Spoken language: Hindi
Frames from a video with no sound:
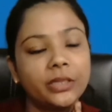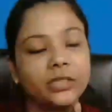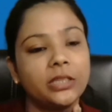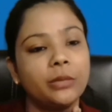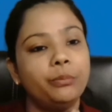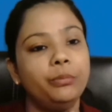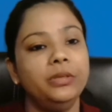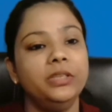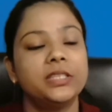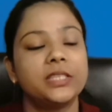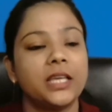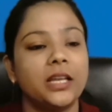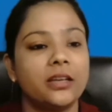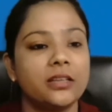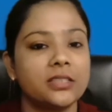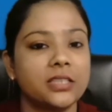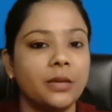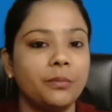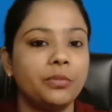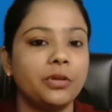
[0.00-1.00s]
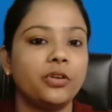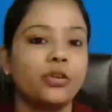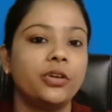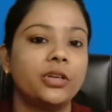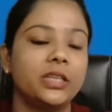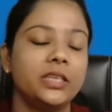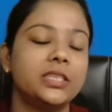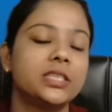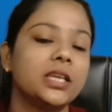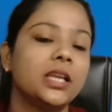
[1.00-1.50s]
मतलब बी सेल रिसेप्टर
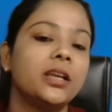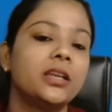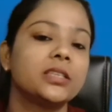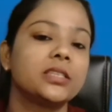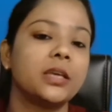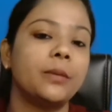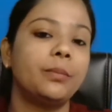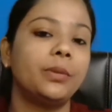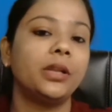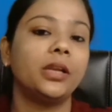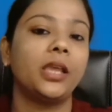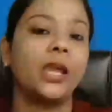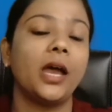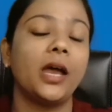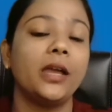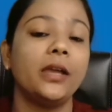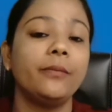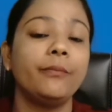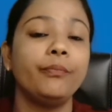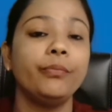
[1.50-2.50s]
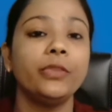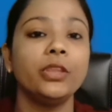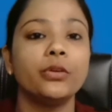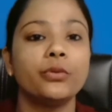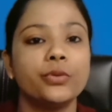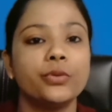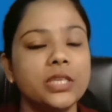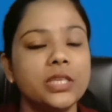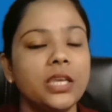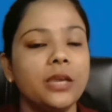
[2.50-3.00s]
और टी सेल रिसेप्टर क्या है
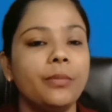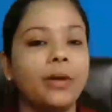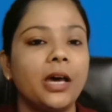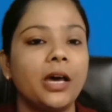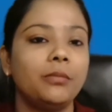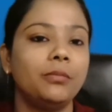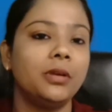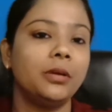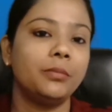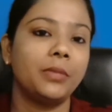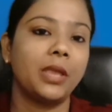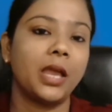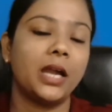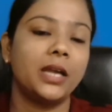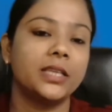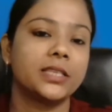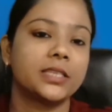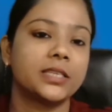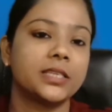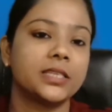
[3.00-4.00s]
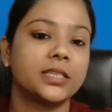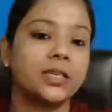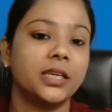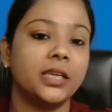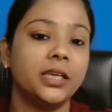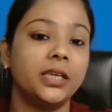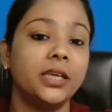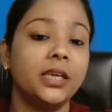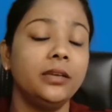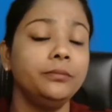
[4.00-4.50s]
उसी के बारे में हम यहाँ डिस्कस
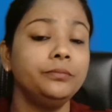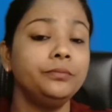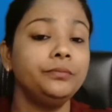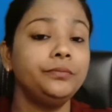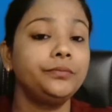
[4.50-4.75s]
करेंगे